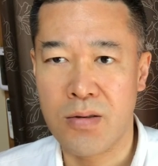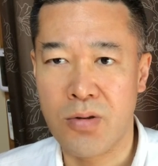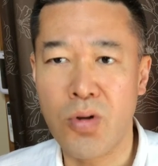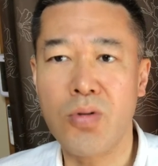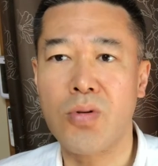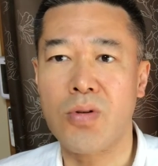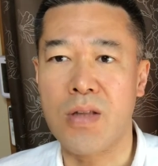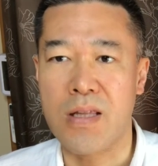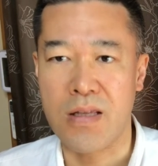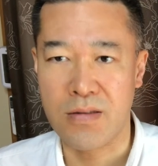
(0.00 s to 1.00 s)
ということ
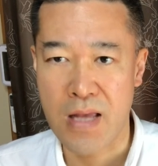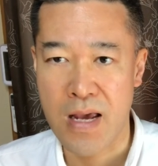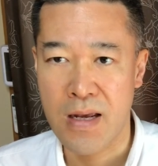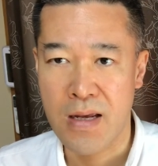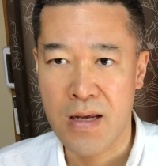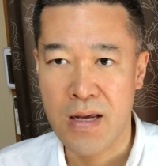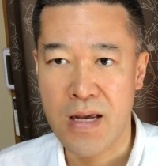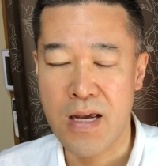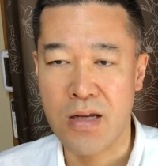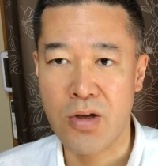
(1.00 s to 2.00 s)
でですね、
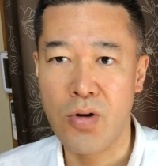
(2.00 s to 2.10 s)
えー、